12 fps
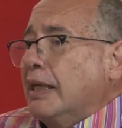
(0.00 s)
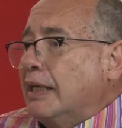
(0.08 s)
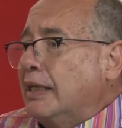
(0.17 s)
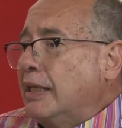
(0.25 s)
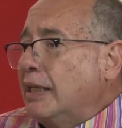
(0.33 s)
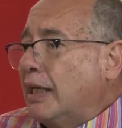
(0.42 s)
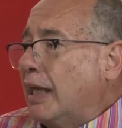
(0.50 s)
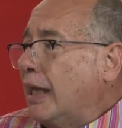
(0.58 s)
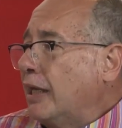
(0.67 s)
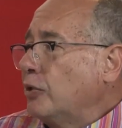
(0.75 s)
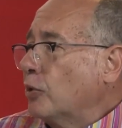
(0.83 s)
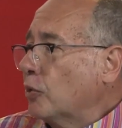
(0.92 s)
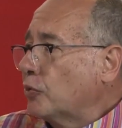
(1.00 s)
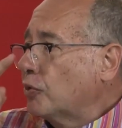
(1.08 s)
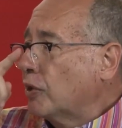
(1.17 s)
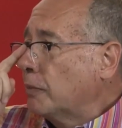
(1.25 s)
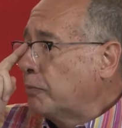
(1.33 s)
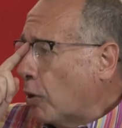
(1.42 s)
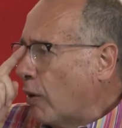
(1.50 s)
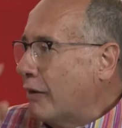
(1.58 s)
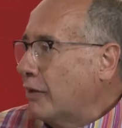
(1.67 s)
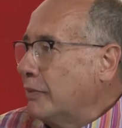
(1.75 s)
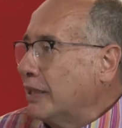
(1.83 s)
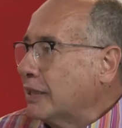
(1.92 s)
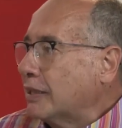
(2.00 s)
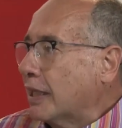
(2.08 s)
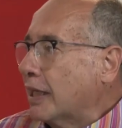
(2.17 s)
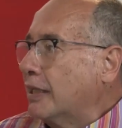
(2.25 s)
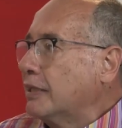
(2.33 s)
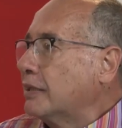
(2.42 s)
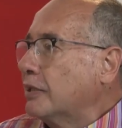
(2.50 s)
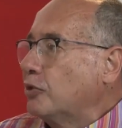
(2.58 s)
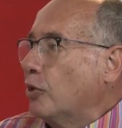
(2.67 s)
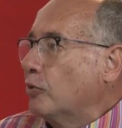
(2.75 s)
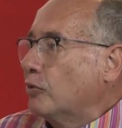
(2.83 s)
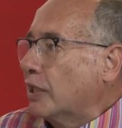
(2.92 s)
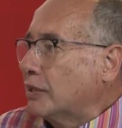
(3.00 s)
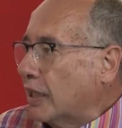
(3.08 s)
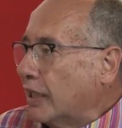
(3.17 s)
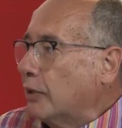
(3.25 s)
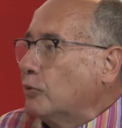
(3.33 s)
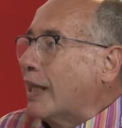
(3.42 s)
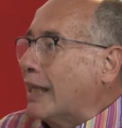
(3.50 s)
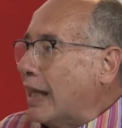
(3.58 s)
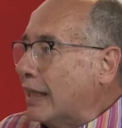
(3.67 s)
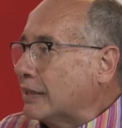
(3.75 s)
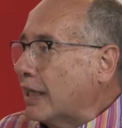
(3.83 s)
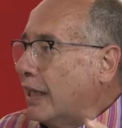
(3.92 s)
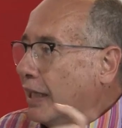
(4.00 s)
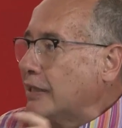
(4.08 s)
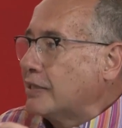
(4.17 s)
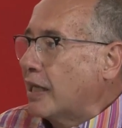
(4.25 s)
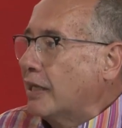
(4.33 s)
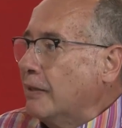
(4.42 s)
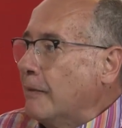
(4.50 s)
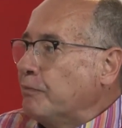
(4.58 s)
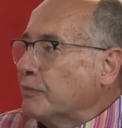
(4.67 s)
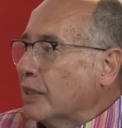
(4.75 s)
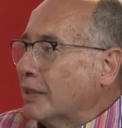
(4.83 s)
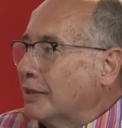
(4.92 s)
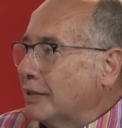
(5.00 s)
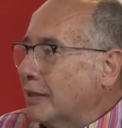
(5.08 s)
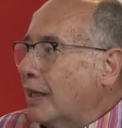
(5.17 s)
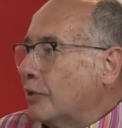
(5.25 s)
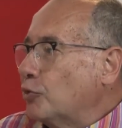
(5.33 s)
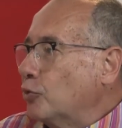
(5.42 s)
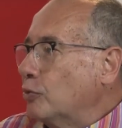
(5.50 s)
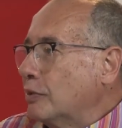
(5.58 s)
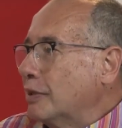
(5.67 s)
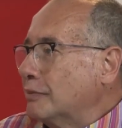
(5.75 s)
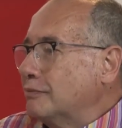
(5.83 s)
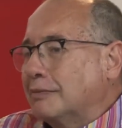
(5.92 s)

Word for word: Y ellos eh, probablemente tengan la intención de tener una data hecha eh, a su eh,